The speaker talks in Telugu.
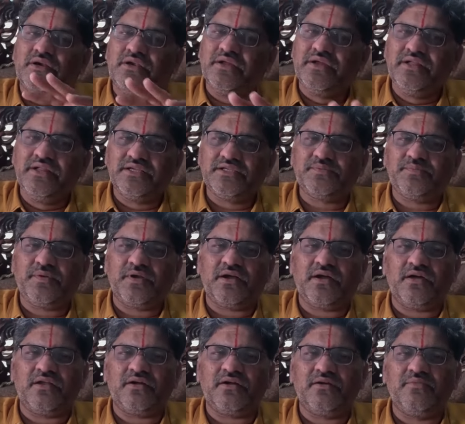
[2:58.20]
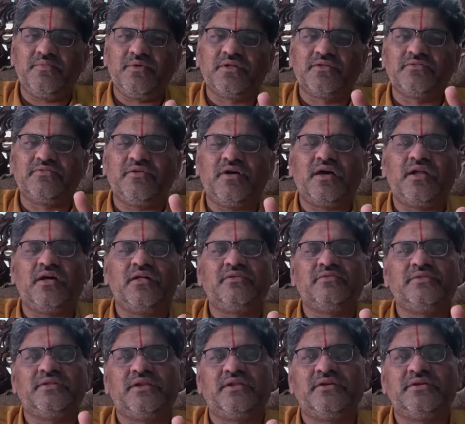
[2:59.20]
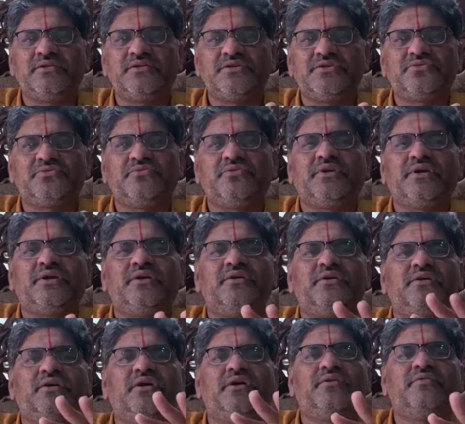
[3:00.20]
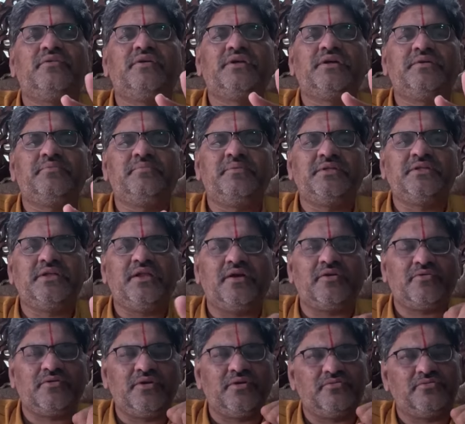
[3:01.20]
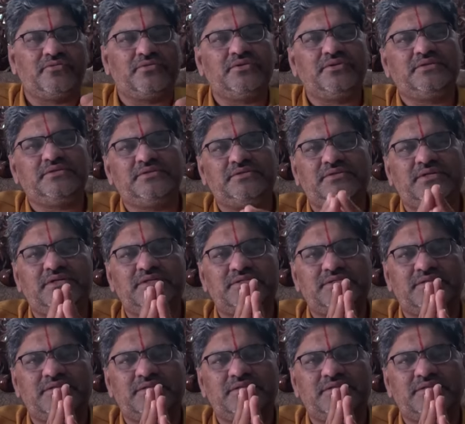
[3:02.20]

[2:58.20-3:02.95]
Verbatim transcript: డిగ్రీస్ ప్రకారంగా మనం ద్వారాలను నిర్ణయం చేసుకుంటే ఎటువంటి ఇబ్బంది లేకుండా ఉంటుంది జయ